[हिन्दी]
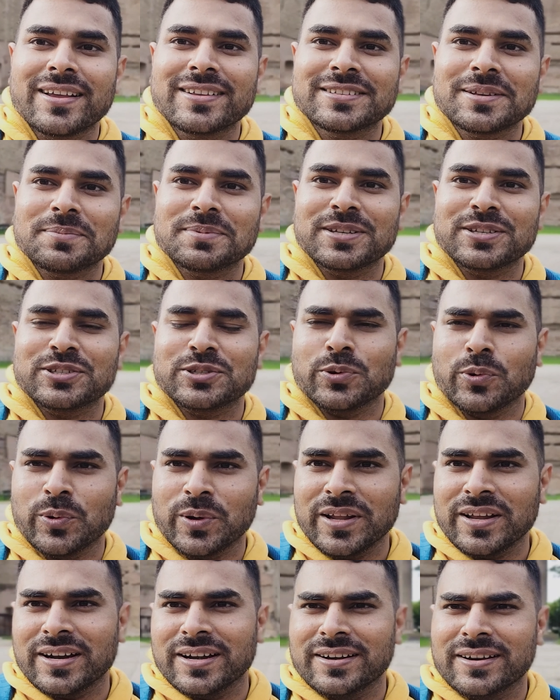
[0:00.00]
की सबसे
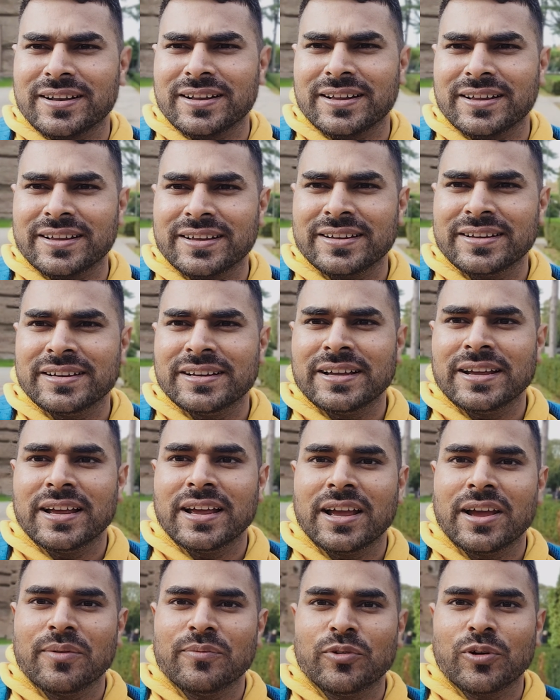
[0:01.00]
छोटी कंट्री है
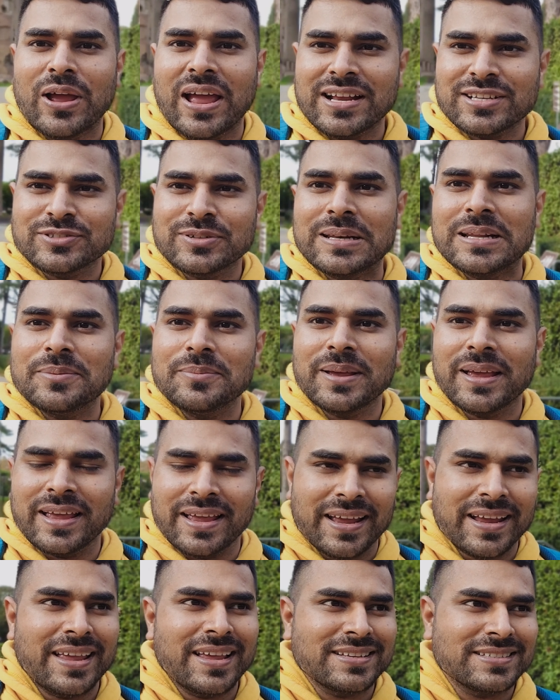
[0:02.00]
वो एक्चुअली में
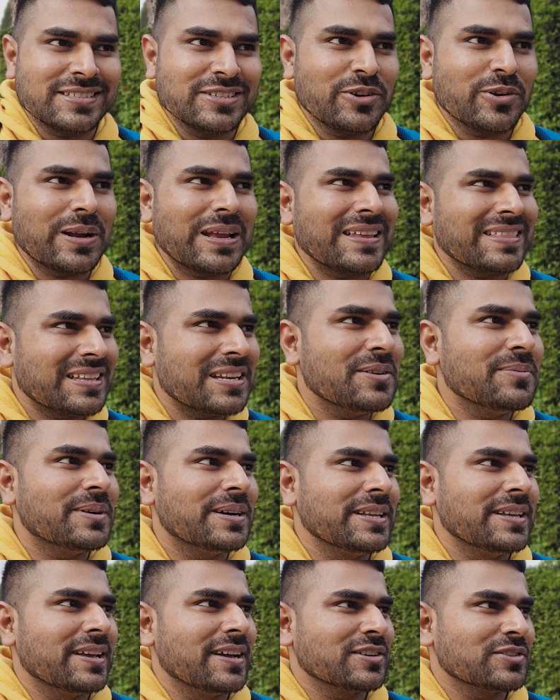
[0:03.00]
है कैसी और कितनी
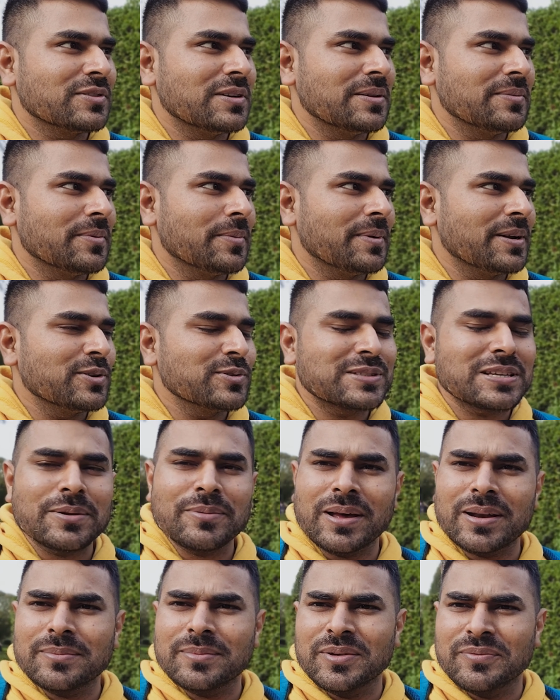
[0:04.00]
बड़ी है एक्चुअली में मैंने उसके
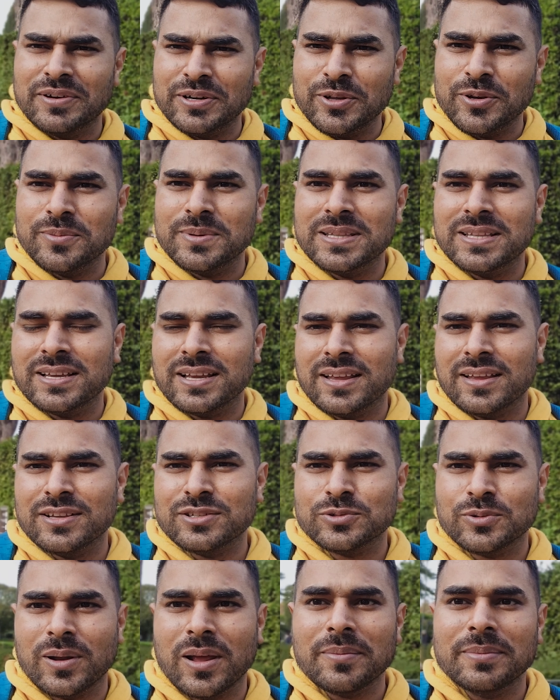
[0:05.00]
बारे में वीडियो भी देखे हैं
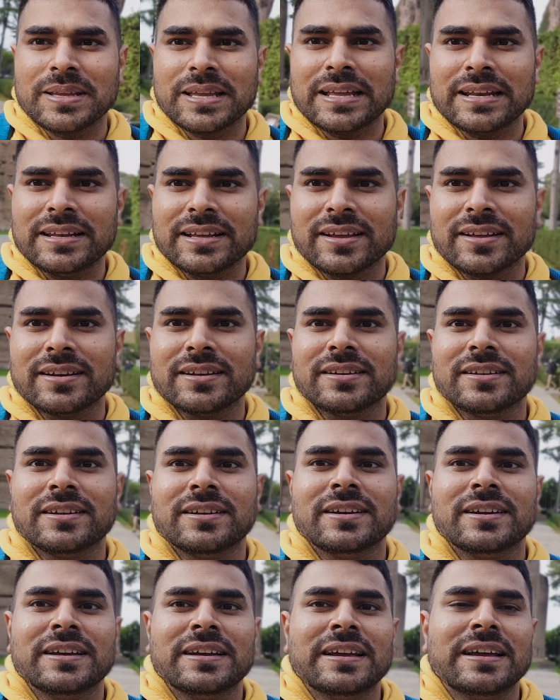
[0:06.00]
सुना भी है लेकिन
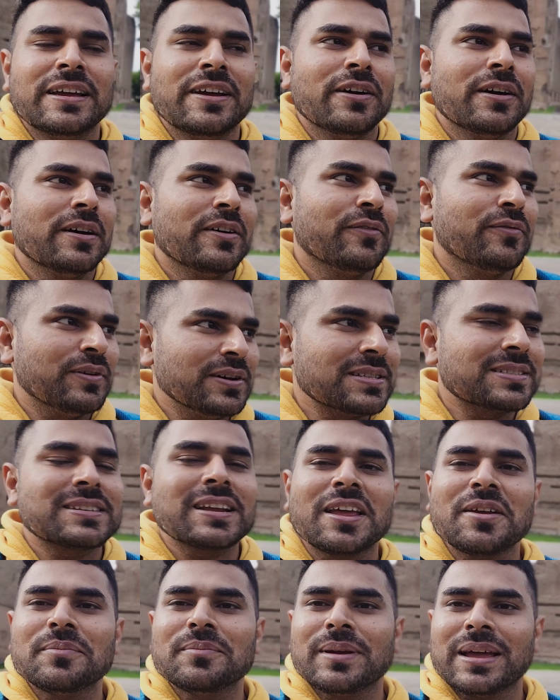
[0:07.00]
फ़र्स्ट
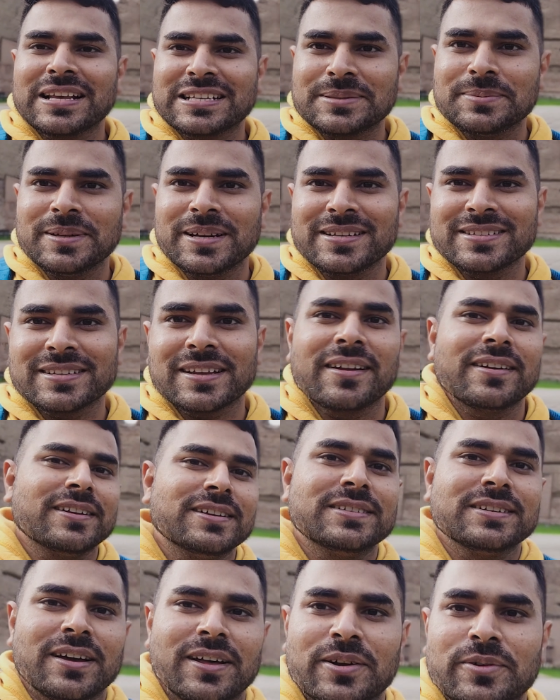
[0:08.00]
टाइम एक्सपीरियंस करने
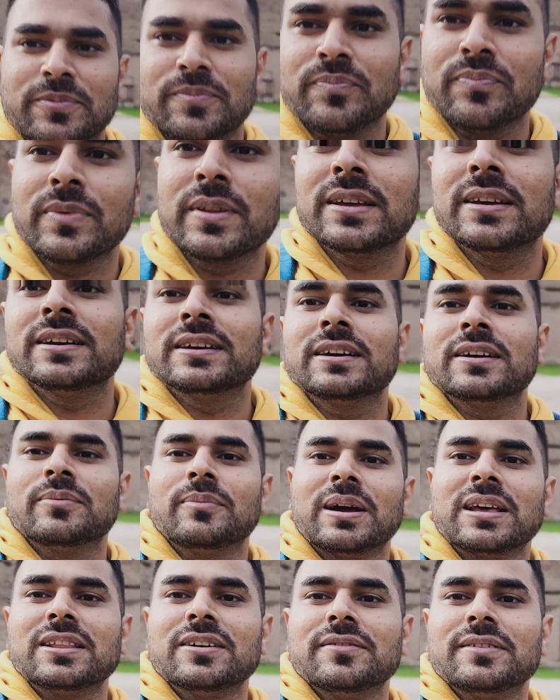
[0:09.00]
जा रहा हूँ
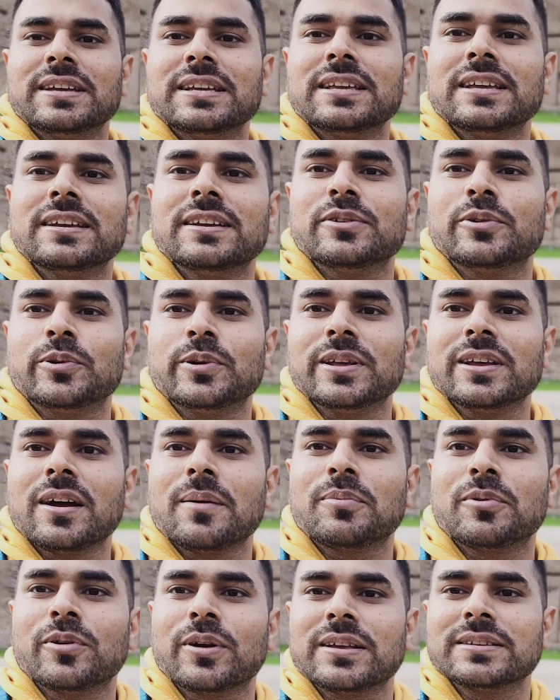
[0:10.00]
बाय द वे ये हुडी
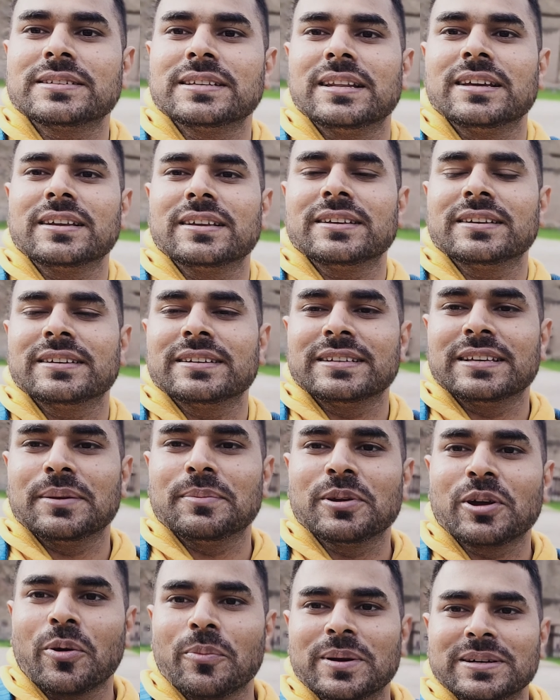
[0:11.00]
आपको कैसी लगी ये
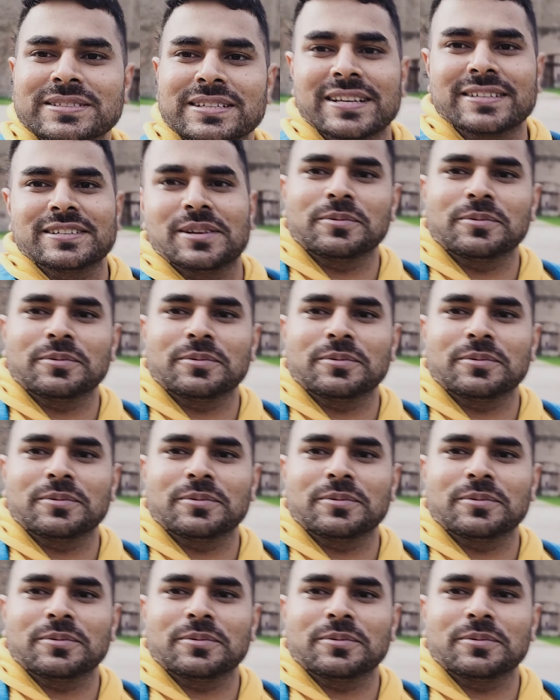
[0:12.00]
भी कमेंट सेक्शन